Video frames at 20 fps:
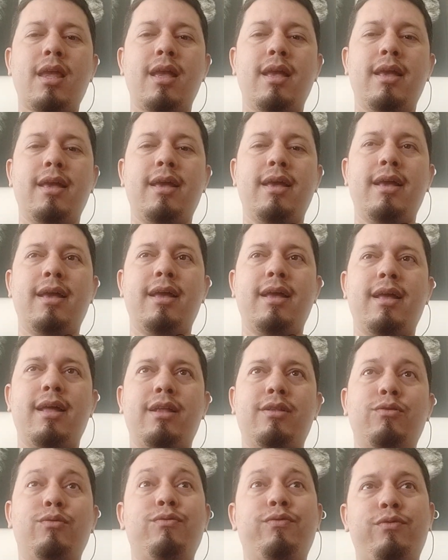é,
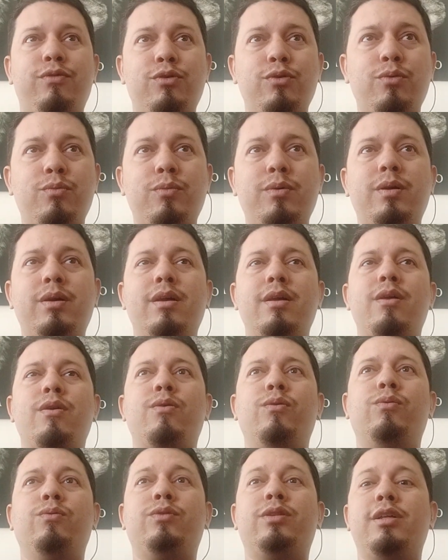eh, do filme,
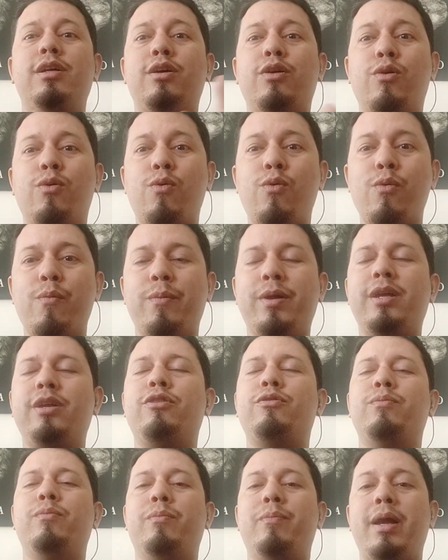um terror
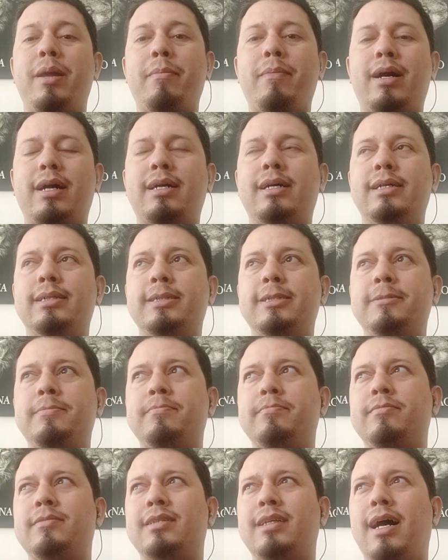mesmo bem bacana,
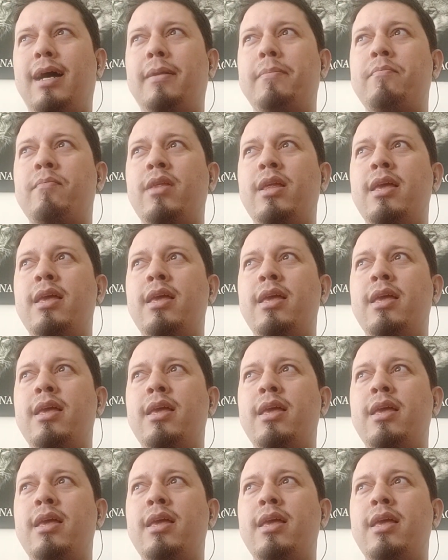tá?